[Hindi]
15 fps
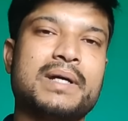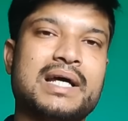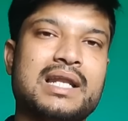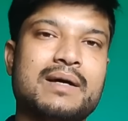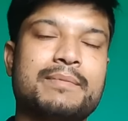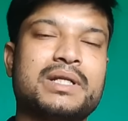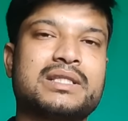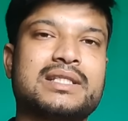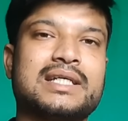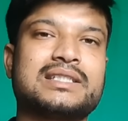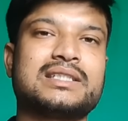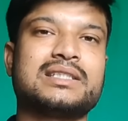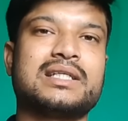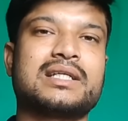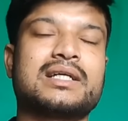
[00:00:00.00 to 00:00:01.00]
पहला
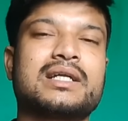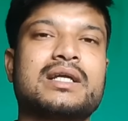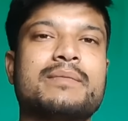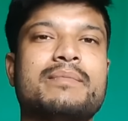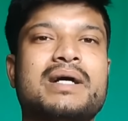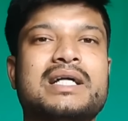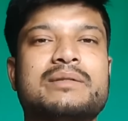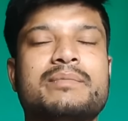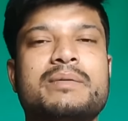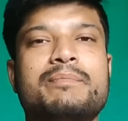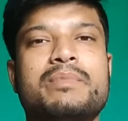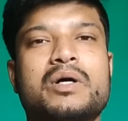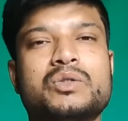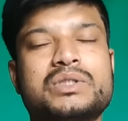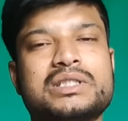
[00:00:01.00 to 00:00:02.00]
प्रत्याशी धनगर के बाद
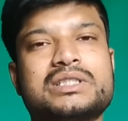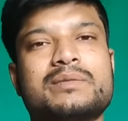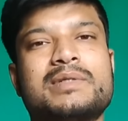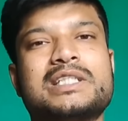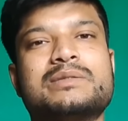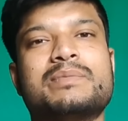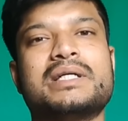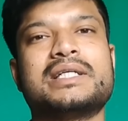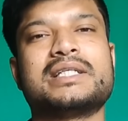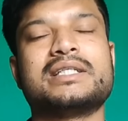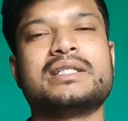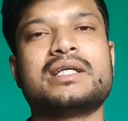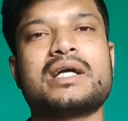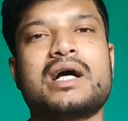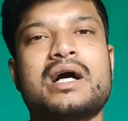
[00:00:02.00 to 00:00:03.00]
में बहुजन समाज पार्टी
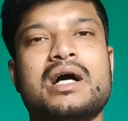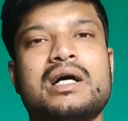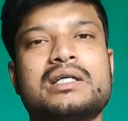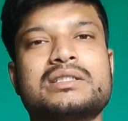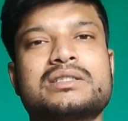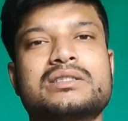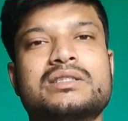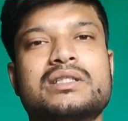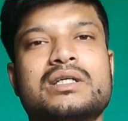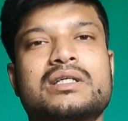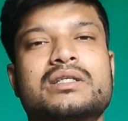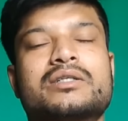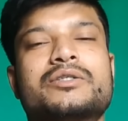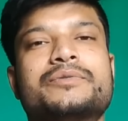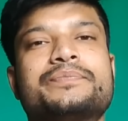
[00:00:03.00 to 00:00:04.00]
ने आज तक